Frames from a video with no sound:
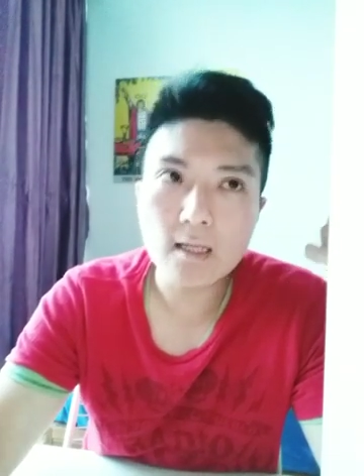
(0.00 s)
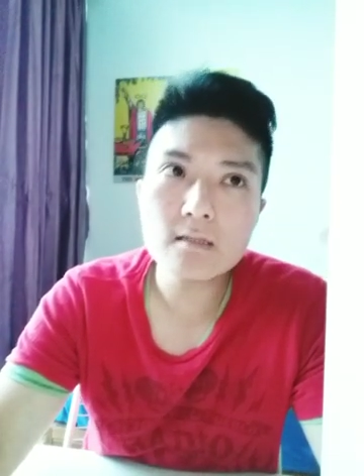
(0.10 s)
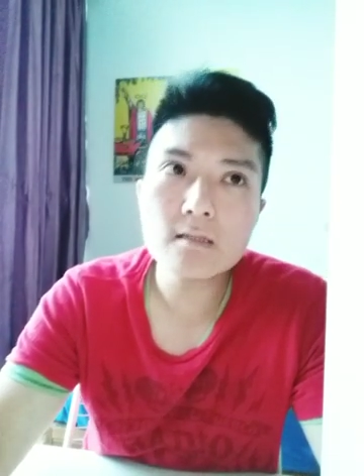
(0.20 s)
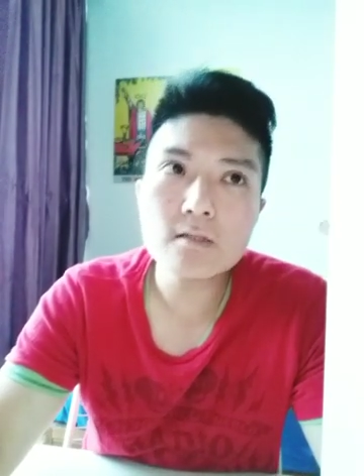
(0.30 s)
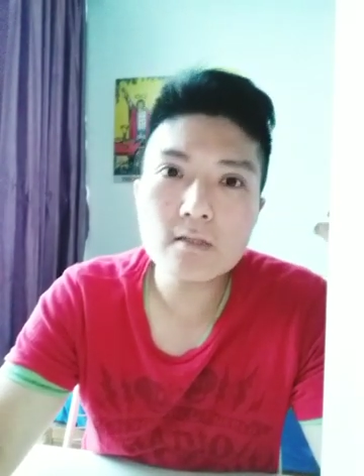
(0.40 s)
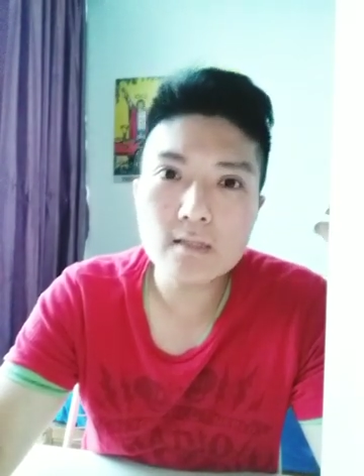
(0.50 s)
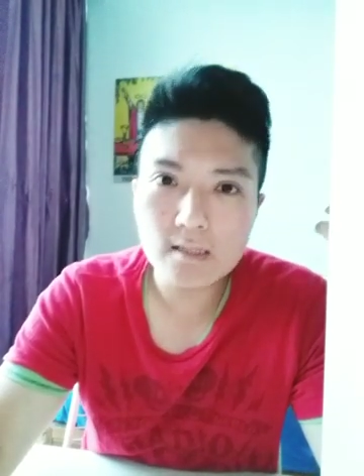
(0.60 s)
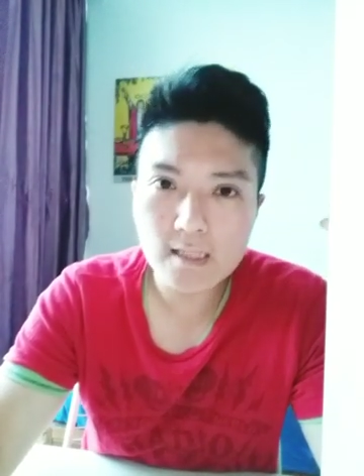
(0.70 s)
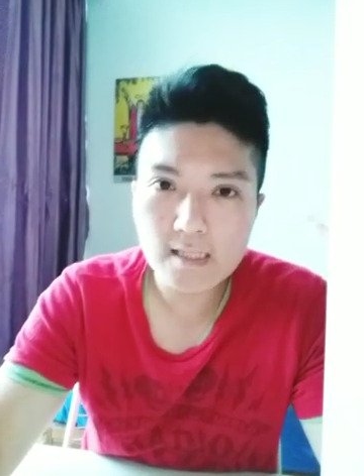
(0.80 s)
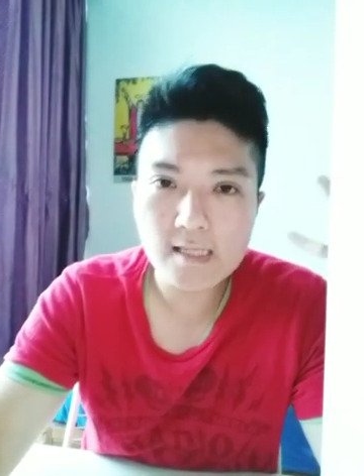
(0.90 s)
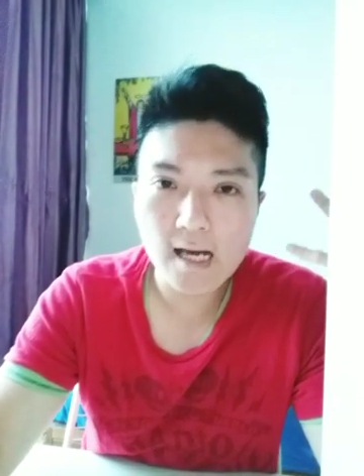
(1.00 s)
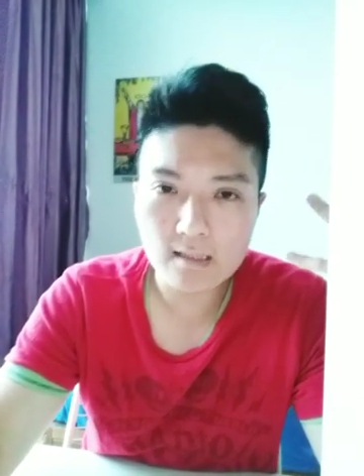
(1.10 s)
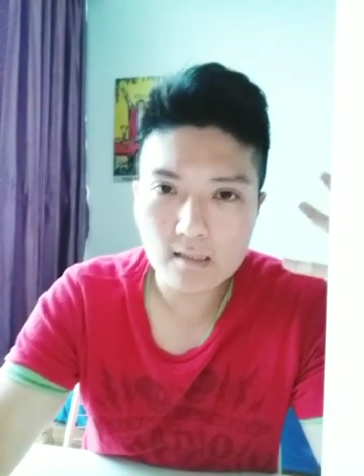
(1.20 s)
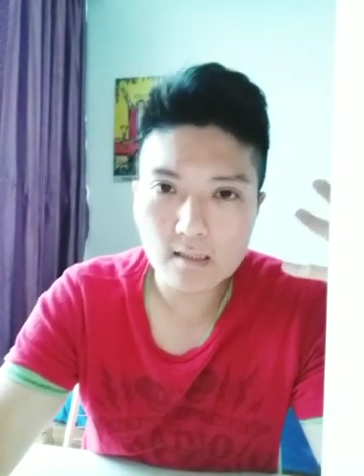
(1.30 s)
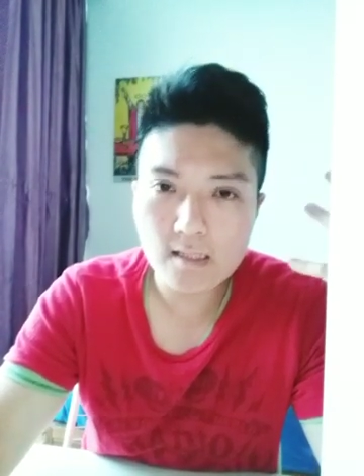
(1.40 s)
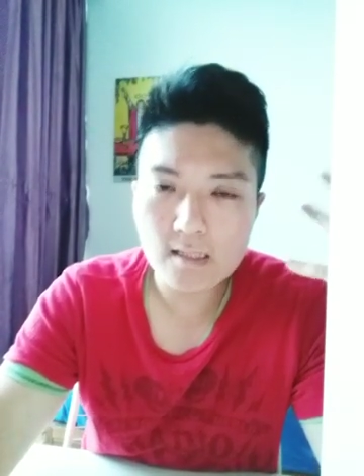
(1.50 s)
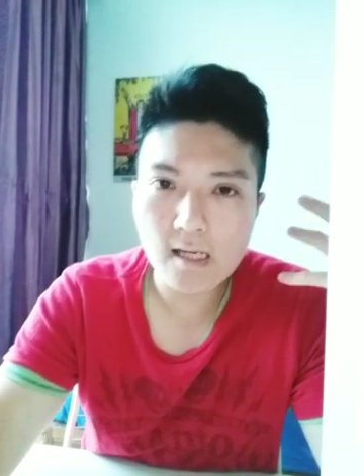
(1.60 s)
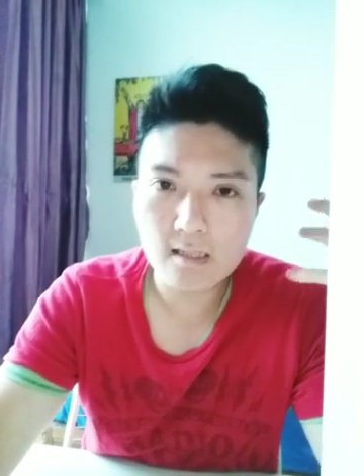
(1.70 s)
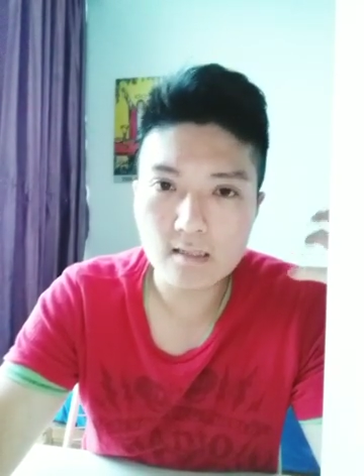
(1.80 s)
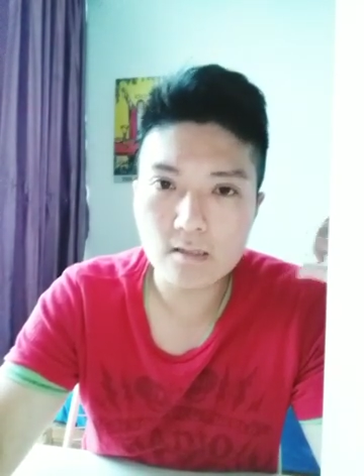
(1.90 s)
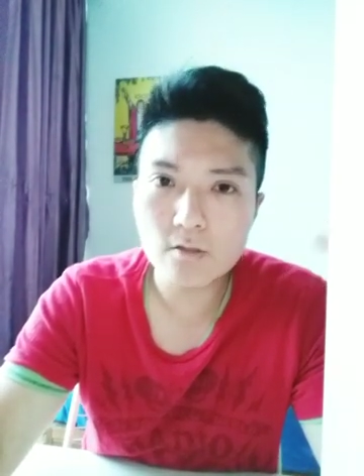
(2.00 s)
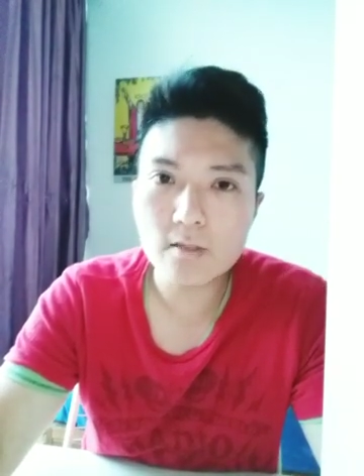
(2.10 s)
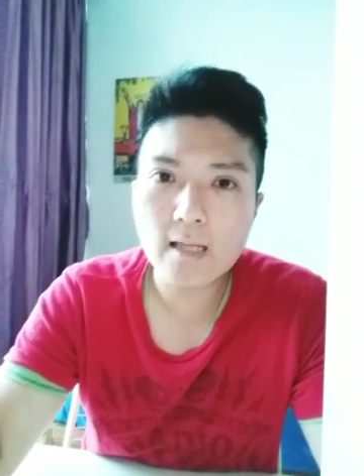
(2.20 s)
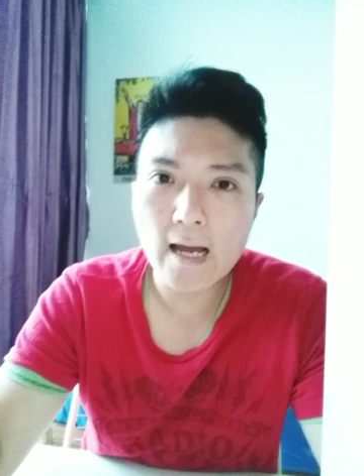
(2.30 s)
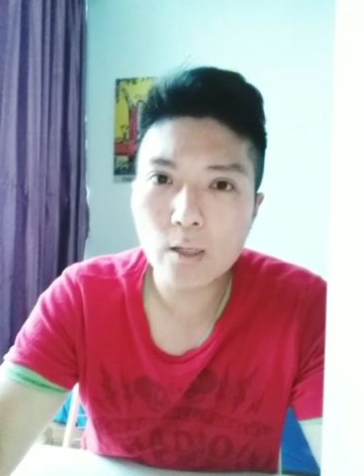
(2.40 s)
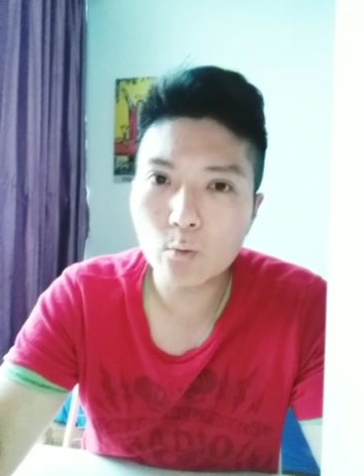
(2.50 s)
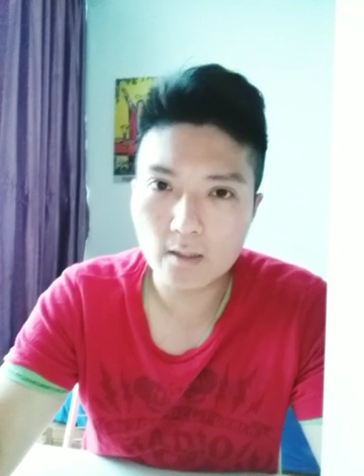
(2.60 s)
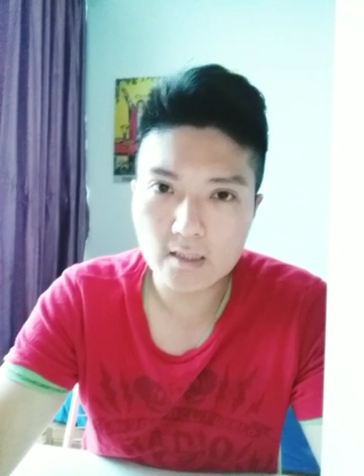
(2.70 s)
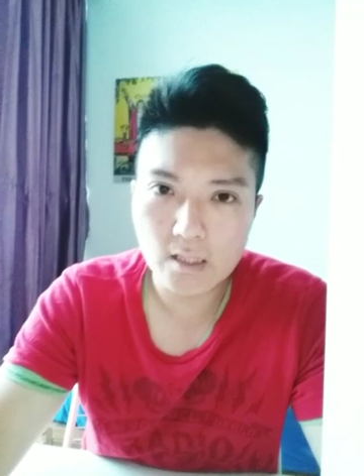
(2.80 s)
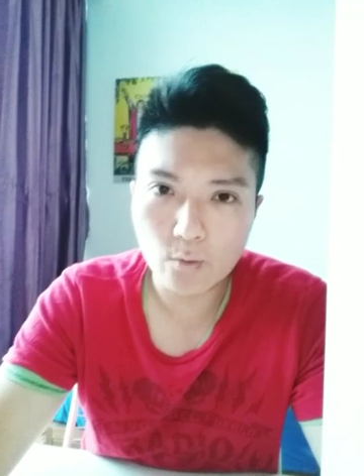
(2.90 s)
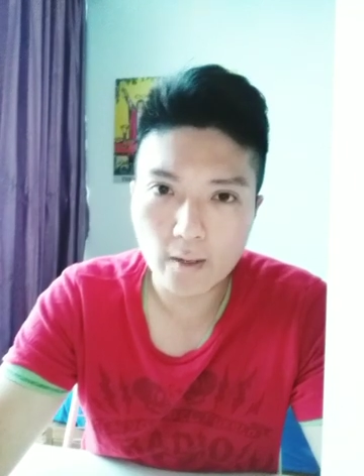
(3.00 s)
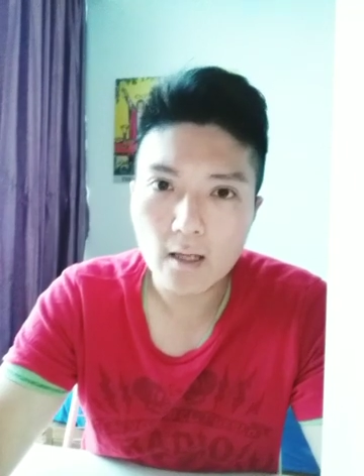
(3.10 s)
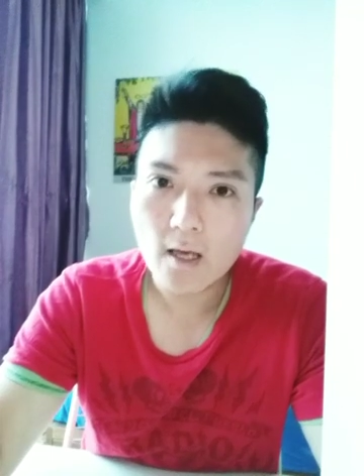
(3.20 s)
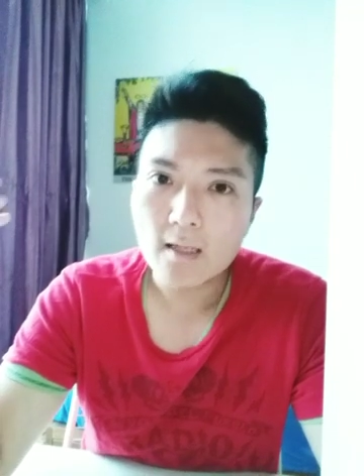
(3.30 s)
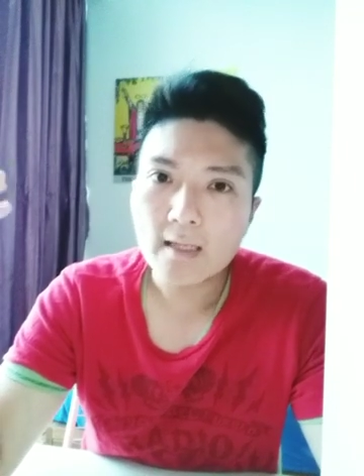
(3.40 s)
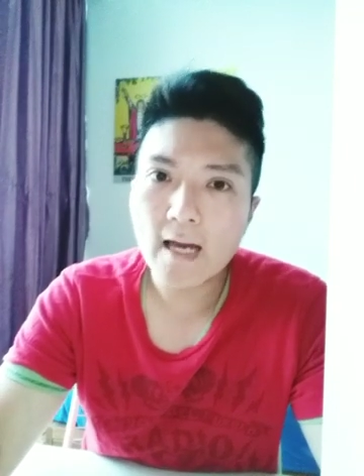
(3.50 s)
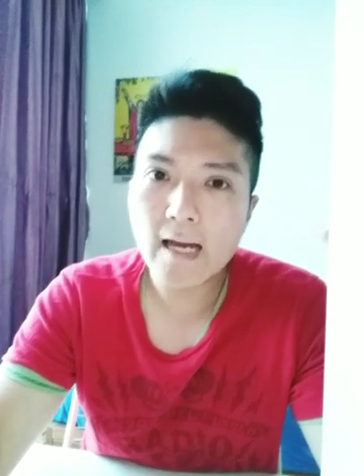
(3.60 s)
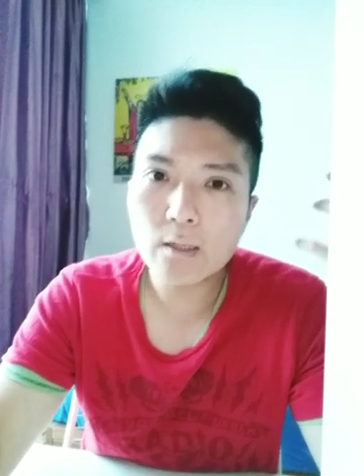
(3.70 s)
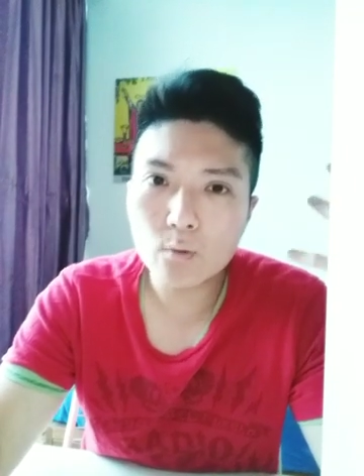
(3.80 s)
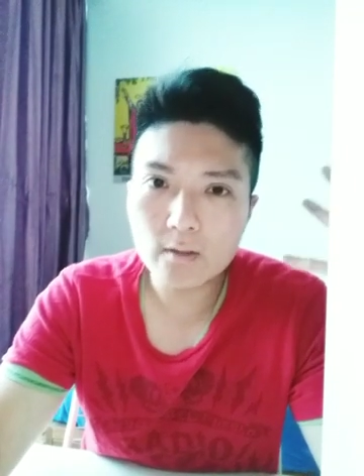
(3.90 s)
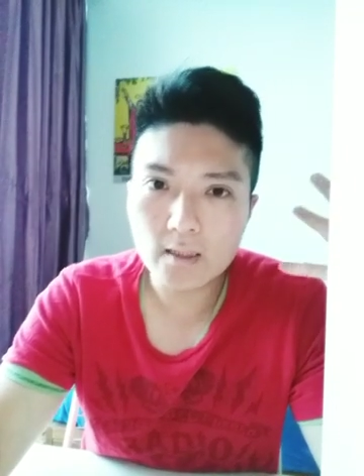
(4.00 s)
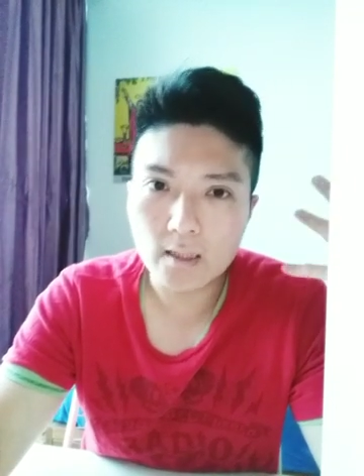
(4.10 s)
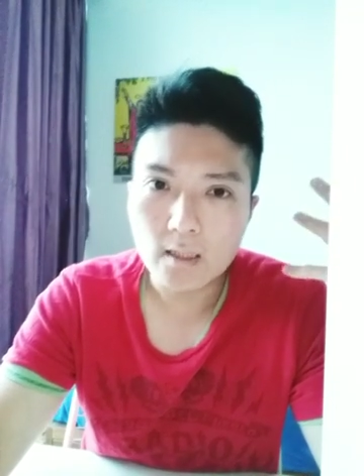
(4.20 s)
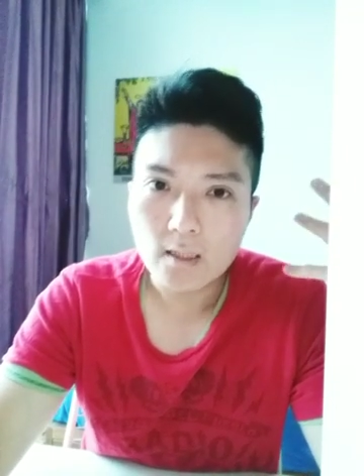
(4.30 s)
但是就是一下子就是太多的机会，太多的